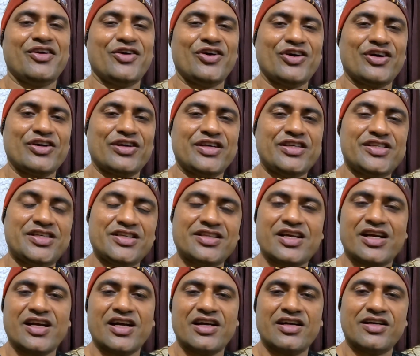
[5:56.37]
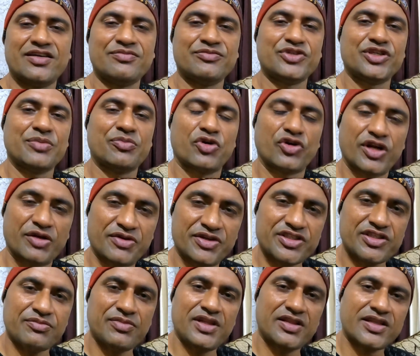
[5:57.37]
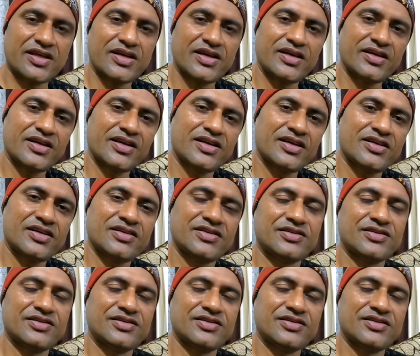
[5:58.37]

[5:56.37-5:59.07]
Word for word: और इसी तरह मुझे मोटिवेशन मिलता रहेगा